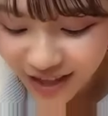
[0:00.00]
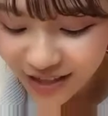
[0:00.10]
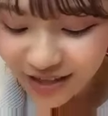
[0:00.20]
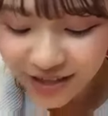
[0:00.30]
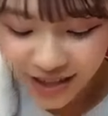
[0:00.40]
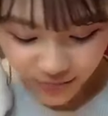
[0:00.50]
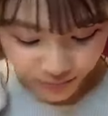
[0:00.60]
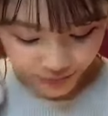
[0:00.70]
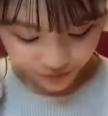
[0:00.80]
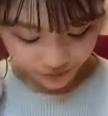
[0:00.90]
十三
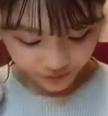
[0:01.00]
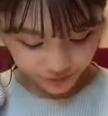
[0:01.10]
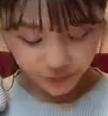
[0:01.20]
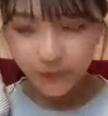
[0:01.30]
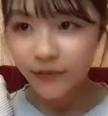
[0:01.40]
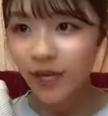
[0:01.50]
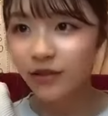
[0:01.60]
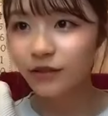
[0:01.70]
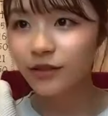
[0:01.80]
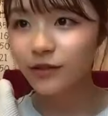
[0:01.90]
分あ
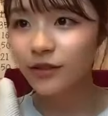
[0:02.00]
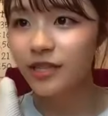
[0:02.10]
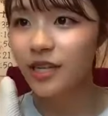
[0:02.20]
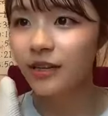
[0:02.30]
と少しや